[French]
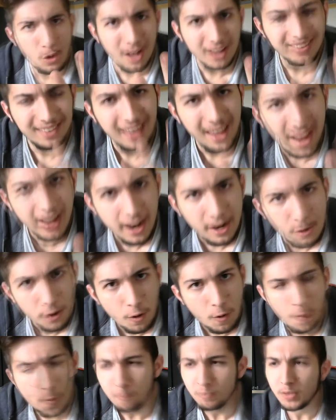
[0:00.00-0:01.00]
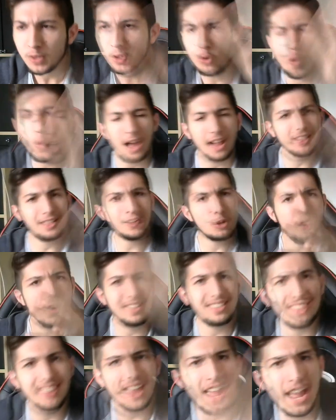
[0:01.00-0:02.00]
à 0 4
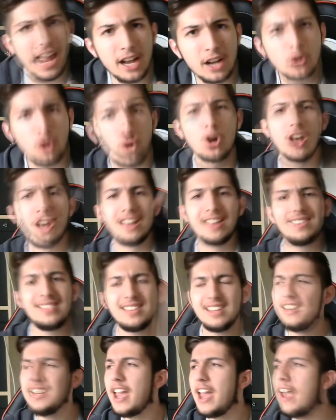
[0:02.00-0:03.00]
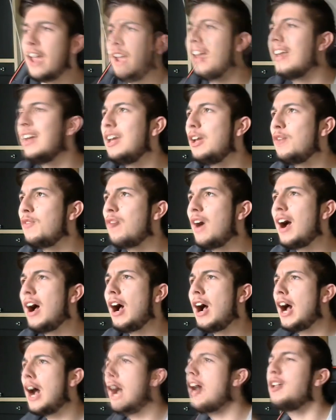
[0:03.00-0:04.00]
à 0, signé
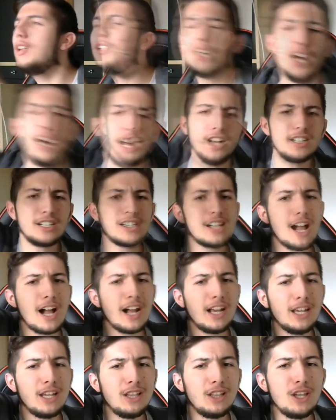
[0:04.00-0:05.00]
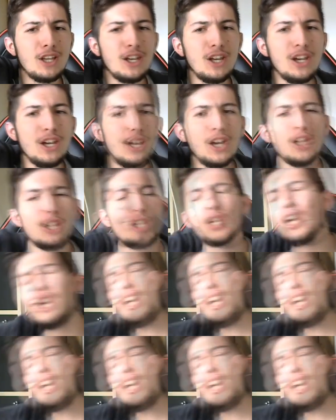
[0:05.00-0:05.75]
Ivan Rakitic.